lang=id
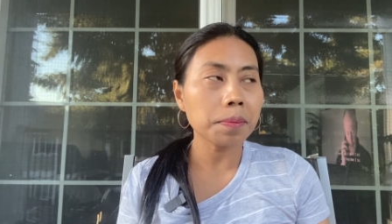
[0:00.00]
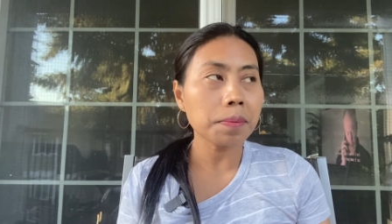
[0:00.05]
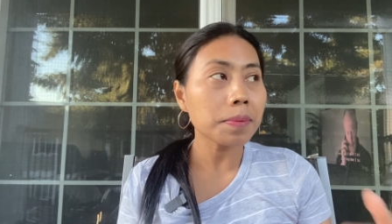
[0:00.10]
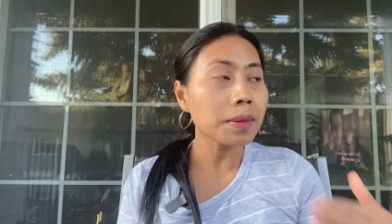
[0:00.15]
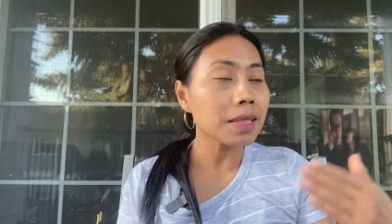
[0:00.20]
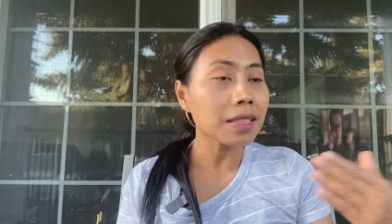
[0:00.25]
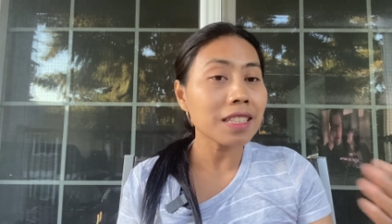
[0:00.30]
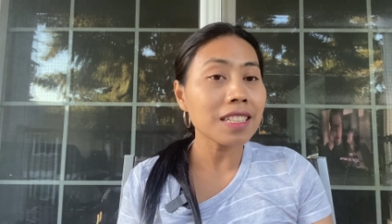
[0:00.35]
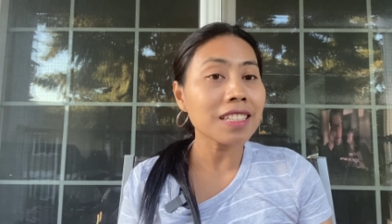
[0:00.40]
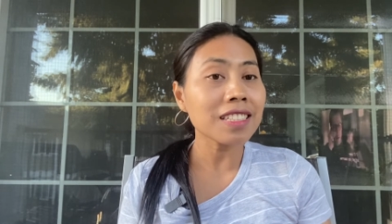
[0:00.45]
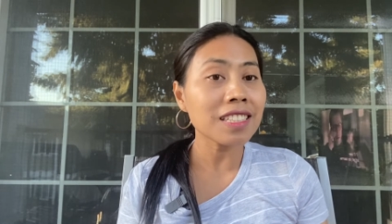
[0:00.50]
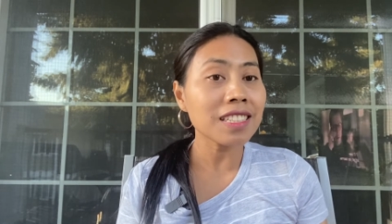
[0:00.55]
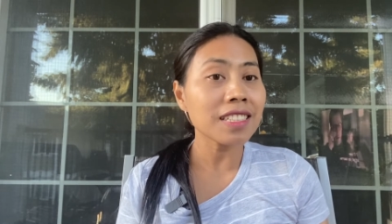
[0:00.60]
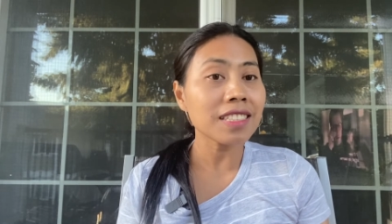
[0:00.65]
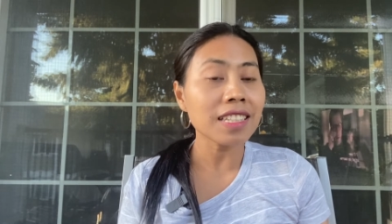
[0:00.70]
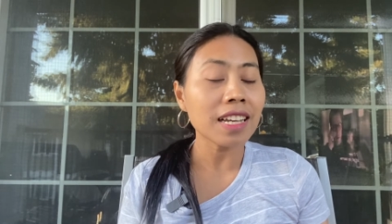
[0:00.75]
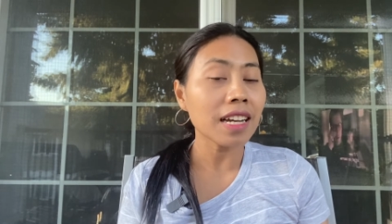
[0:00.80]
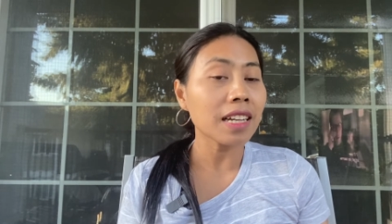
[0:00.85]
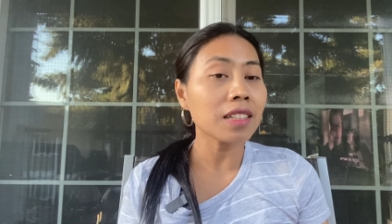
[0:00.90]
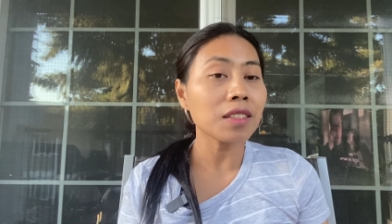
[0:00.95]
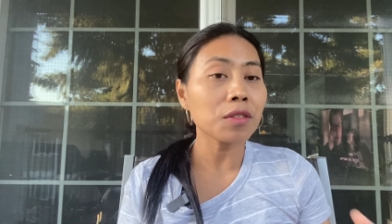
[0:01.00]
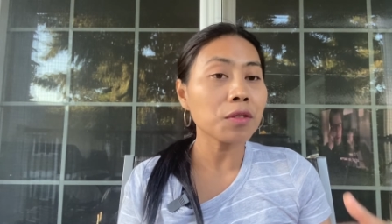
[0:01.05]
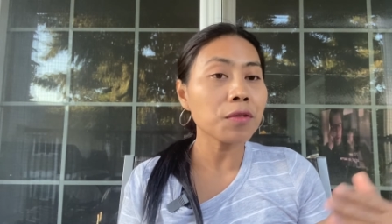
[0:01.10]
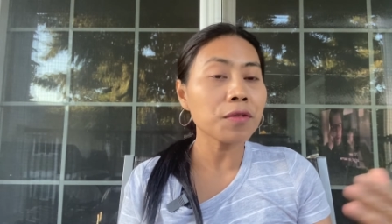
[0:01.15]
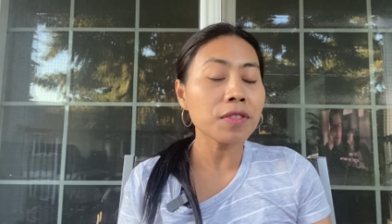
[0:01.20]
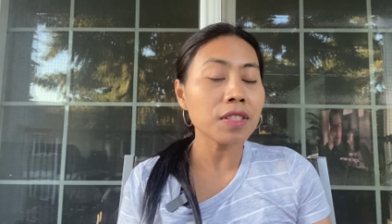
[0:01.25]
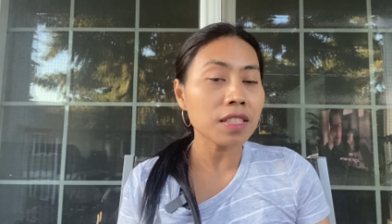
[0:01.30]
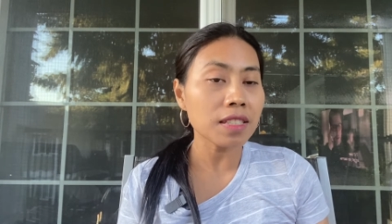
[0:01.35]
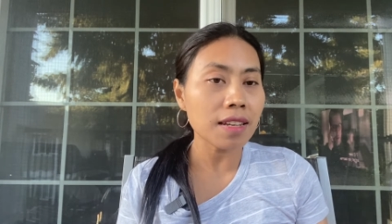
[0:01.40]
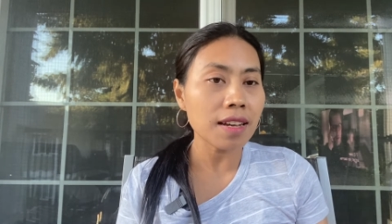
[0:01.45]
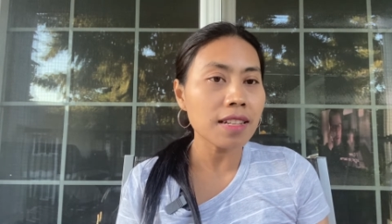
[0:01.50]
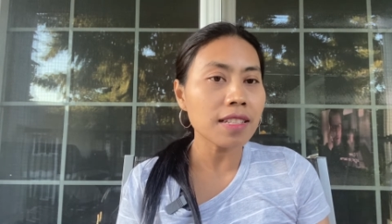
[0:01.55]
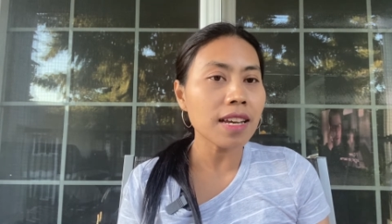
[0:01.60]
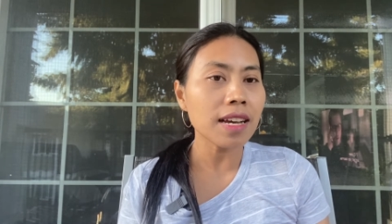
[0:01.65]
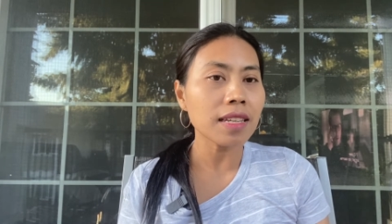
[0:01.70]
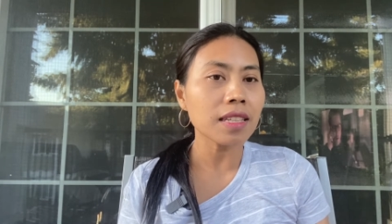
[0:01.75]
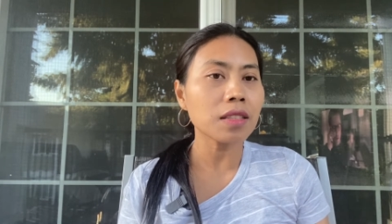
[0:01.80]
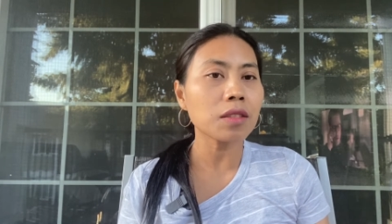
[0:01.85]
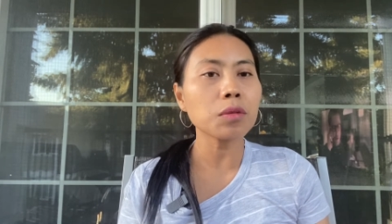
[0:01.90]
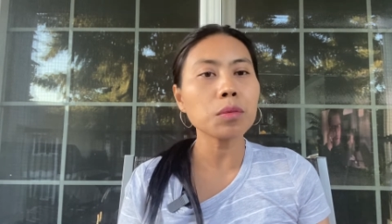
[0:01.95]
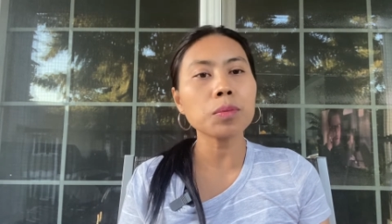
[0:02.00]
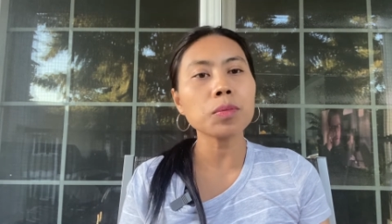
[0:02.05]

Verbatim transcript: petisinya itu visanya itu